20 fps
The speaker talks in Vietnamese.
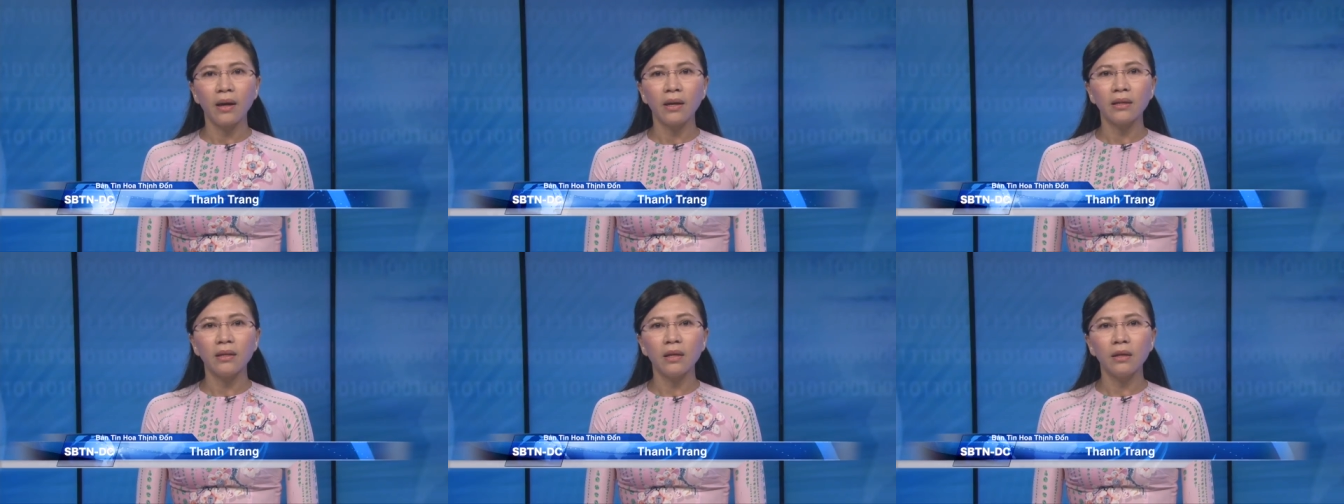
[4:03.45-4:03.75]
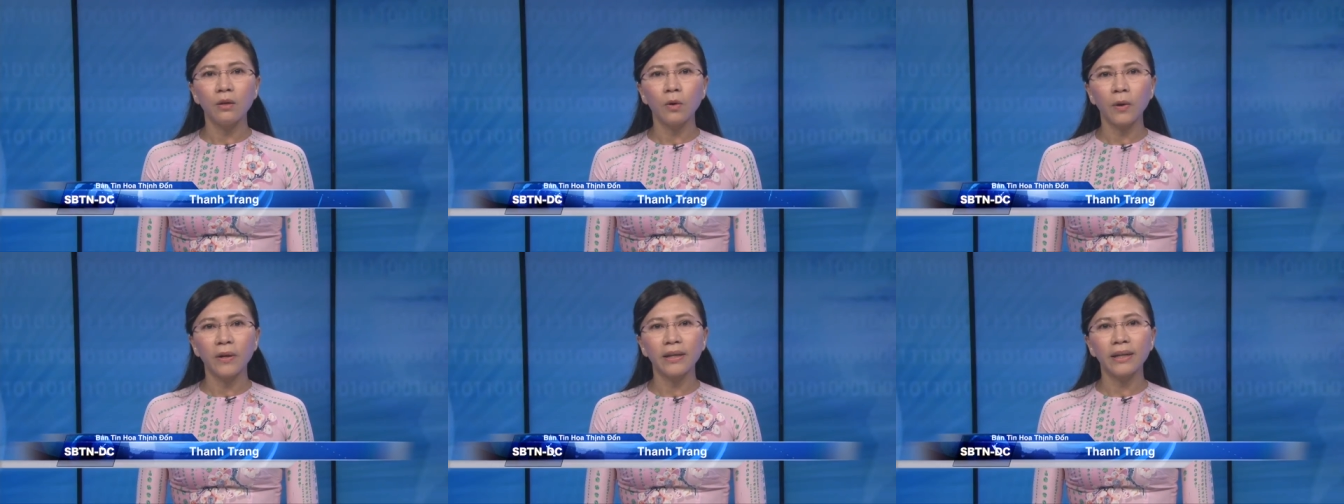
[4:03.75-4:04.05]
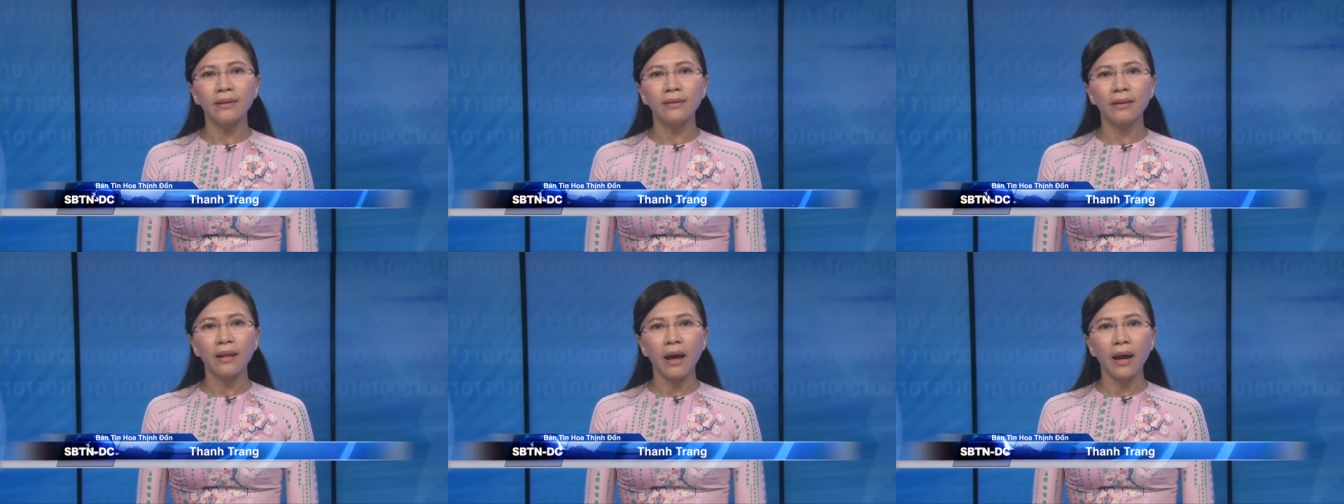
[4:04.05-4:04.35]
dự luật
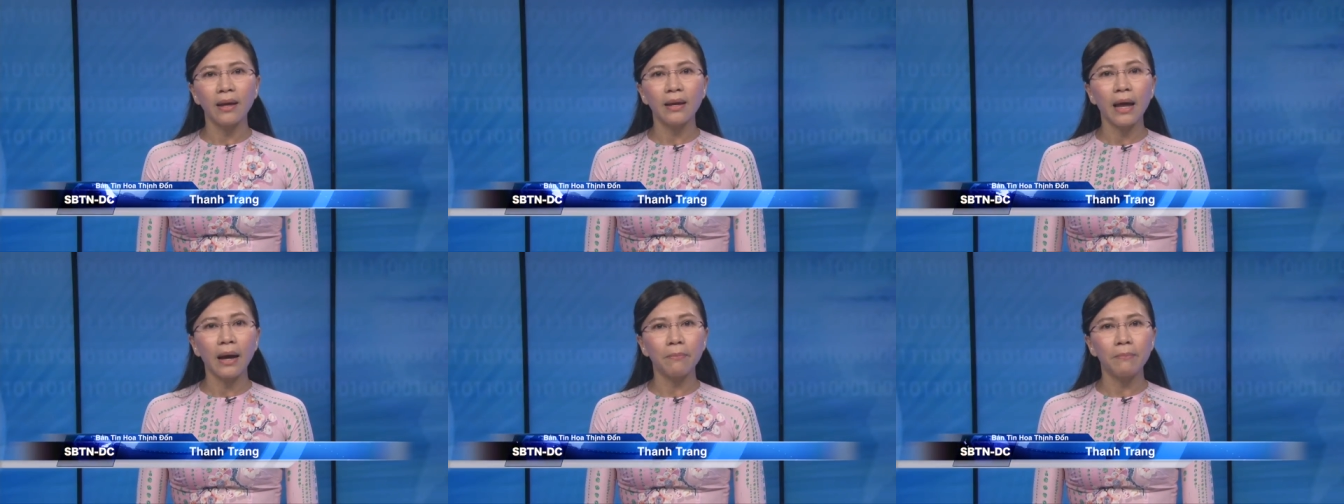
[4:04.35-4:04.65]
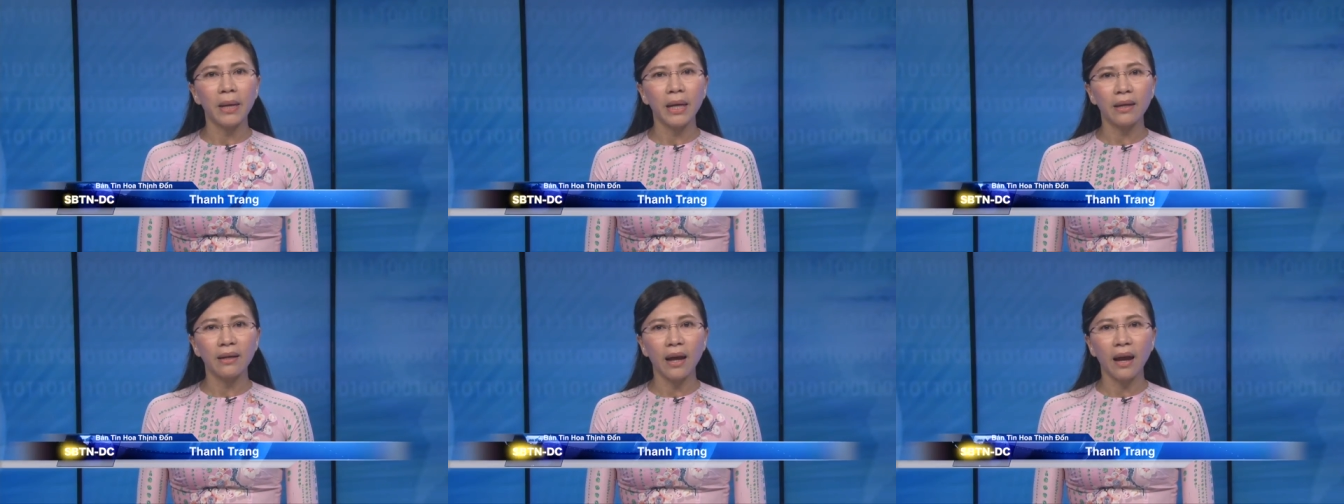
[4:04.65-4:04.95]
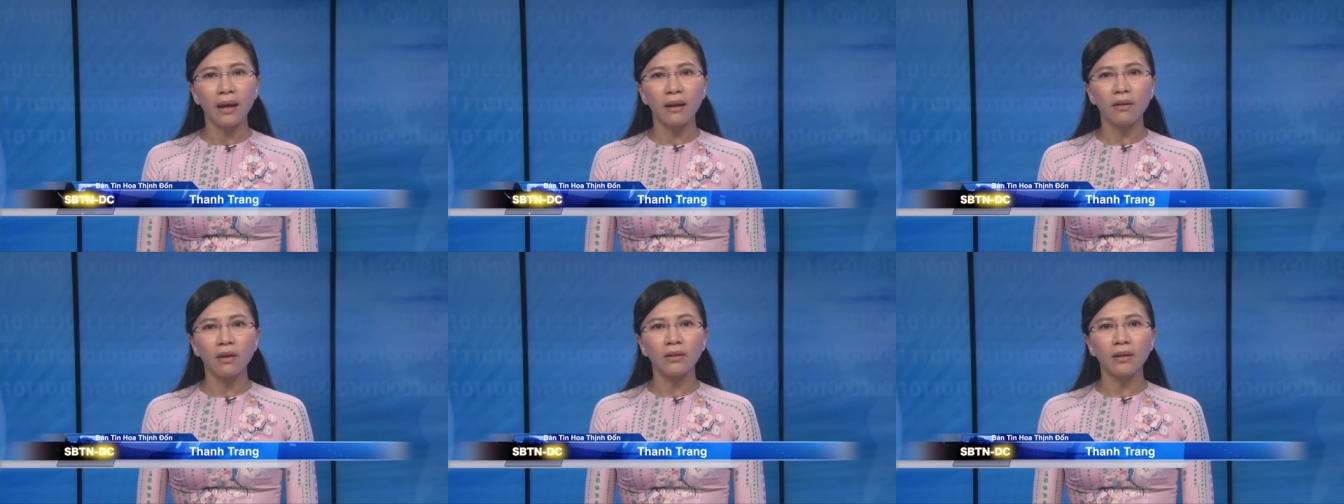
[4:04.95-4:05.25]
kinh tế đặc biệt
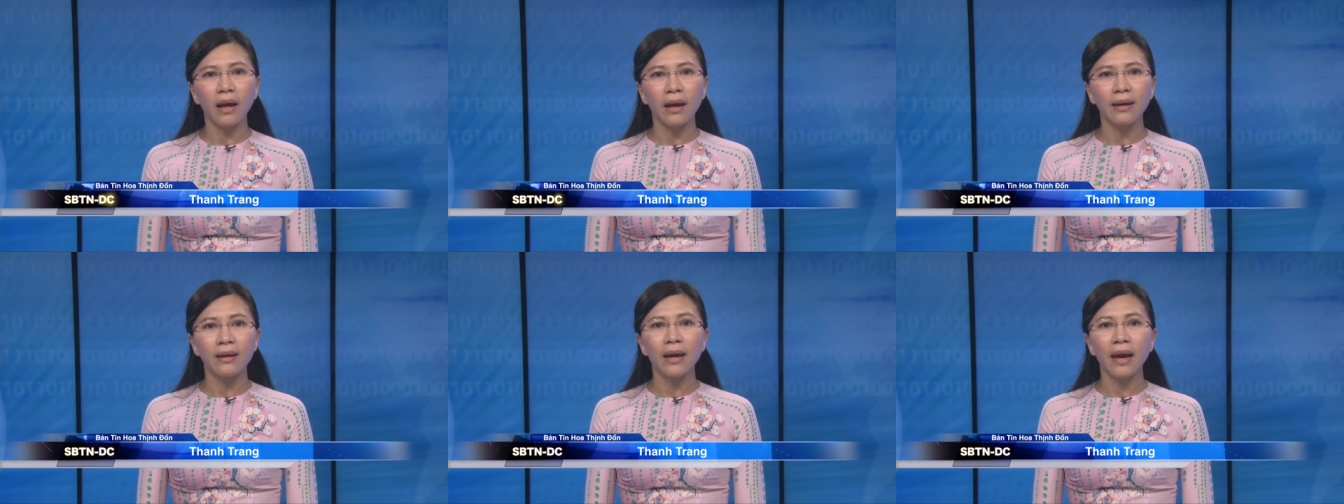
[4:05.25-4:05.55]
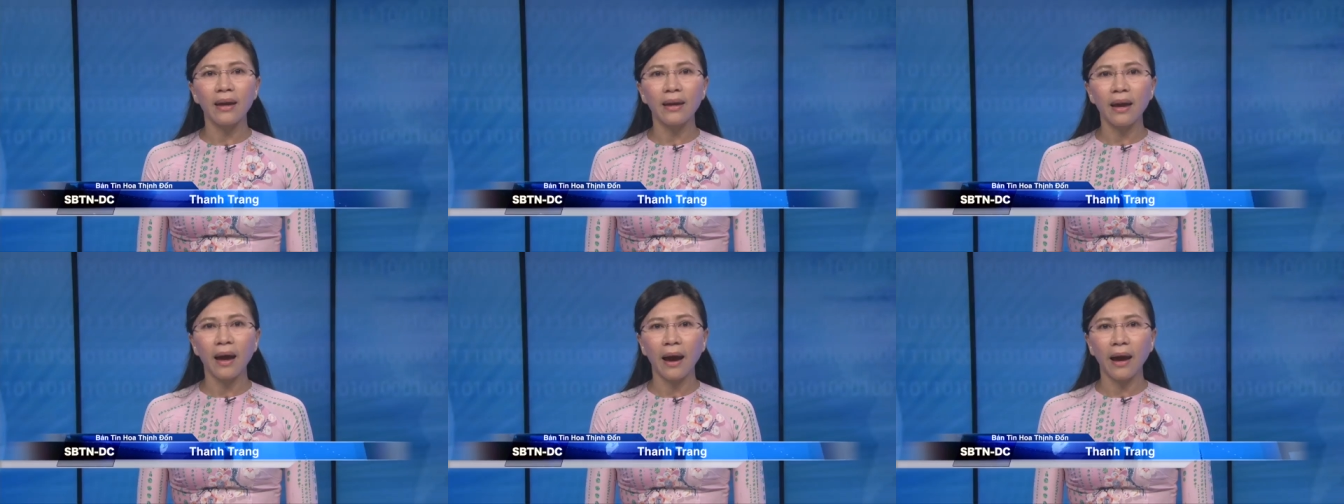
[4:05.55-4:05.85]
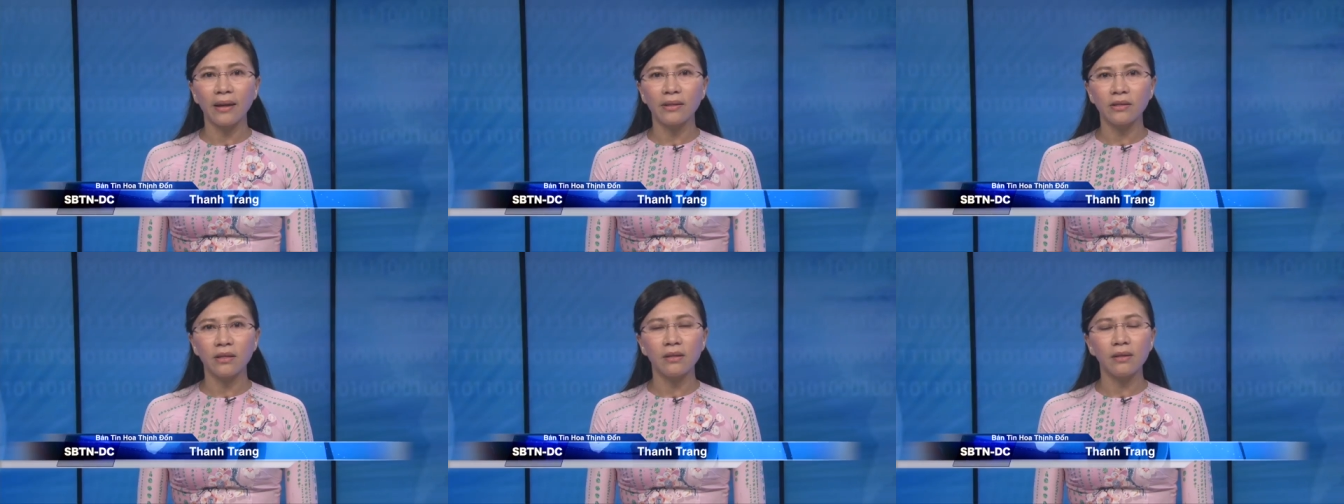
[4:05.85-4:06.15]
này có thể gây
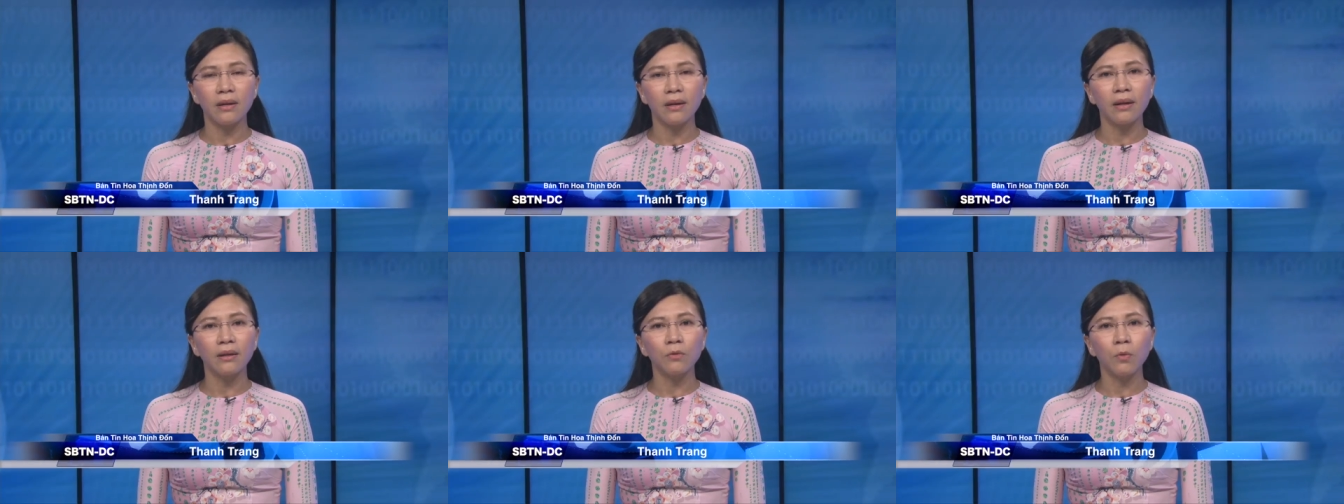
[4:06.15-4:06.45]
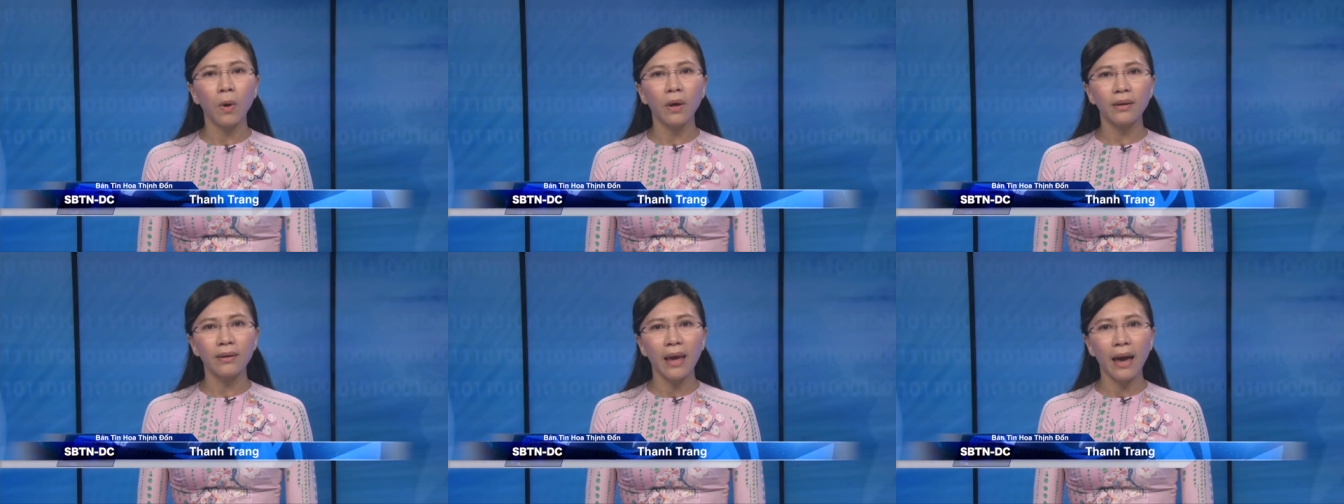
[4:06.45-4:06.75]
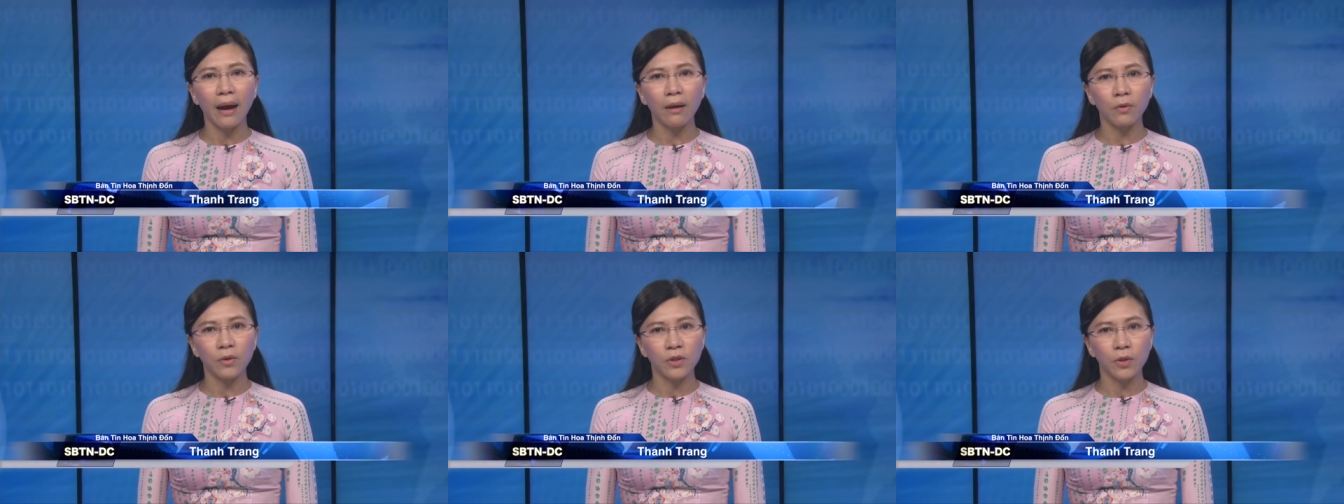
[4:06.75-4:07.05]
hại cho lợi ích quốc
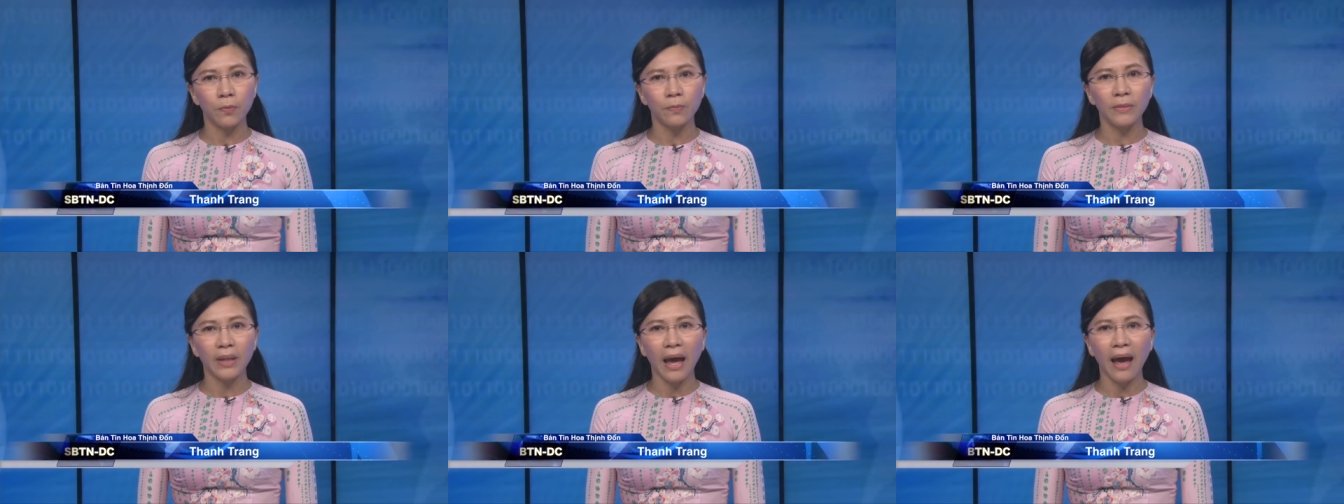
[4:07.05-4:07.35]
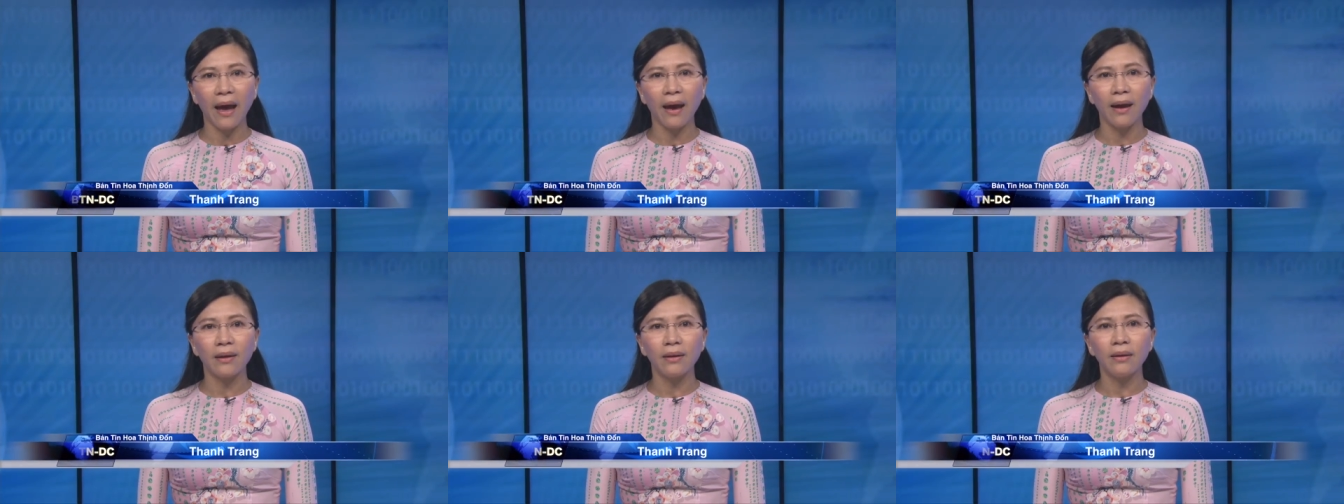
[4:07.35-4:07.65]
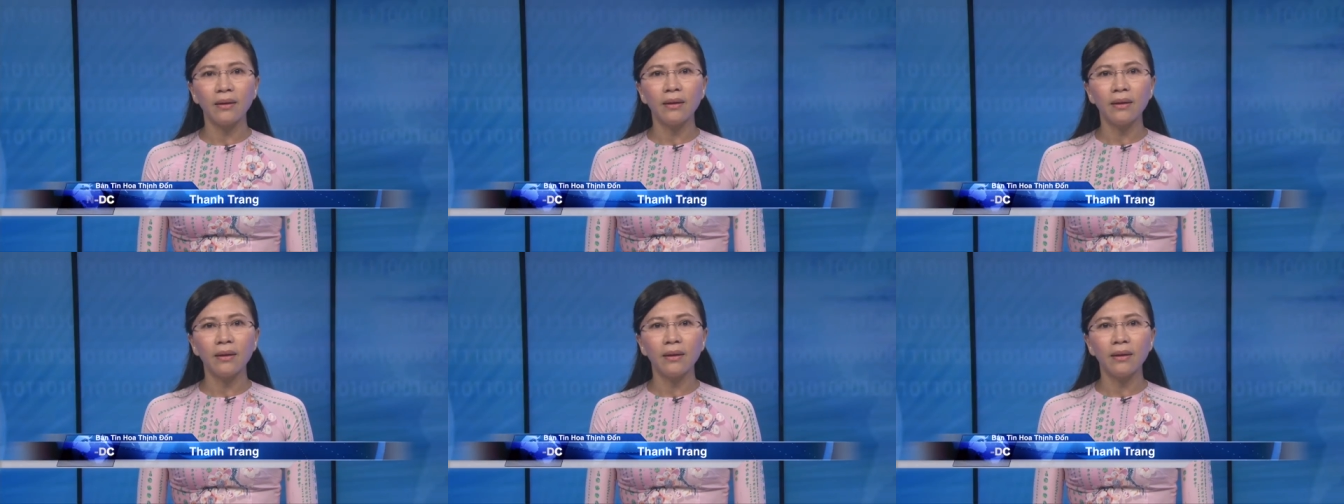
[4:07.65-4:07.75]
gia của chúng ta,